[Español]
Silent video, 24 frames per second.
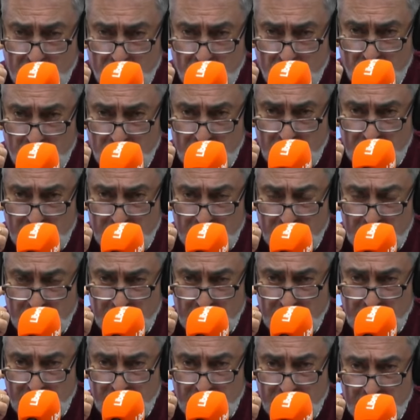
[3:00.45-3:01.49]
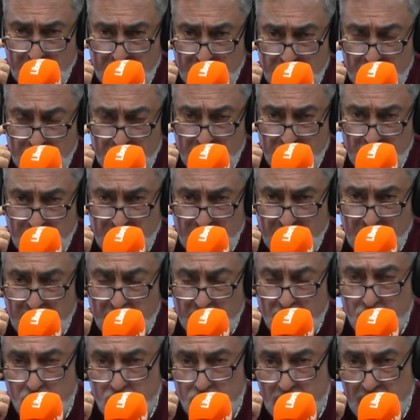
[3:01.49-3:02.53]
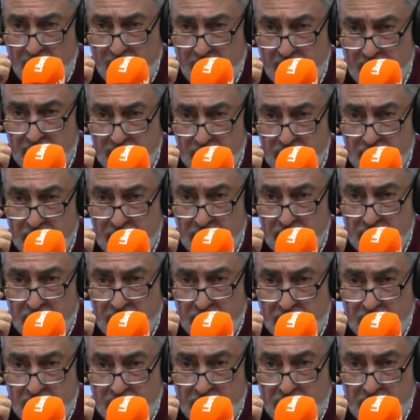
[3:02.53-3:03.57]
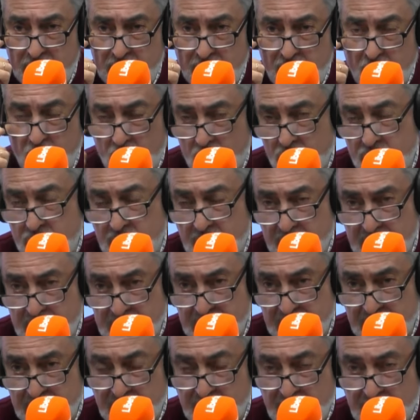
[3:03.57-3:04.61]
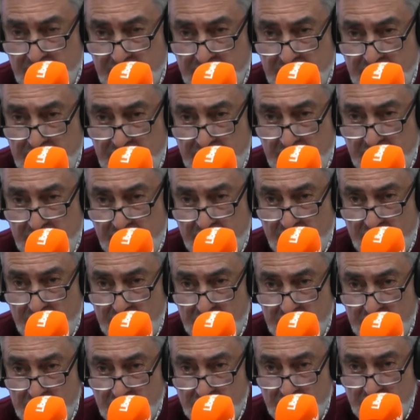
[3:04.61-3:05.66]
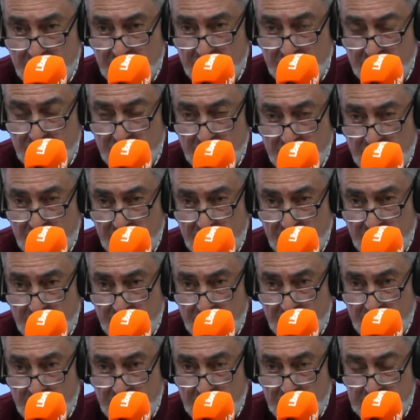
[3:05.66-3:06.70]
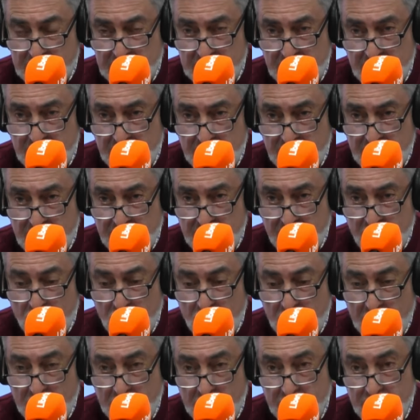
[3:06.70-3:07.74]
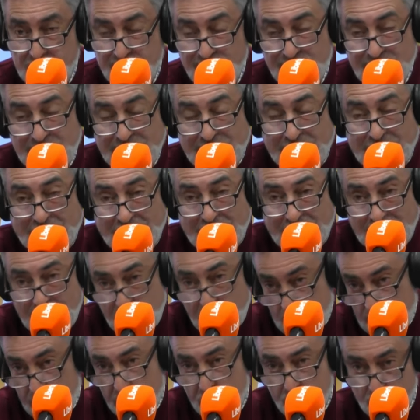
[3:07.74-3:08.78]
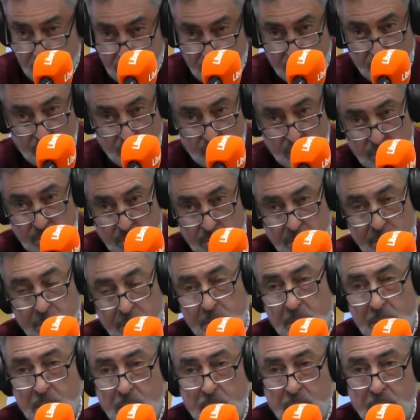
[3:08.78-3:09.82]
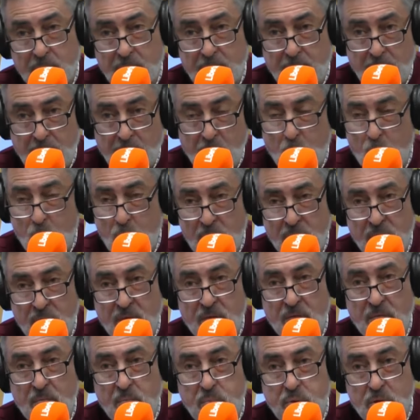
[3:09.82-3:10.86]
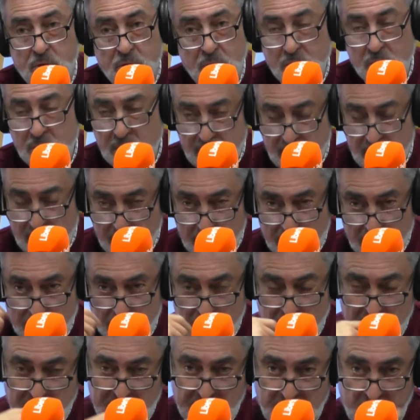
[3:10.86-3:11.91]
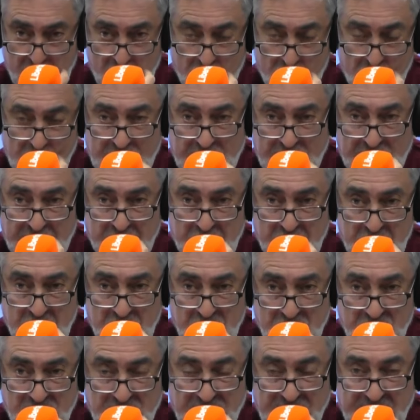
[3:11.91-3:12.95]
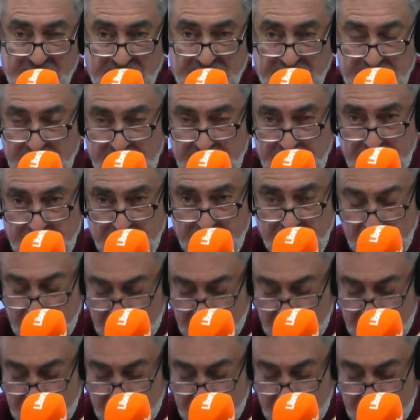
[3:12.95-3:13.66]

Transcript: a poner cara de imputada. Vox va a presentar la querella contra esta mujer y yo me supongo que el juez pues no tendrá más remedio que declararla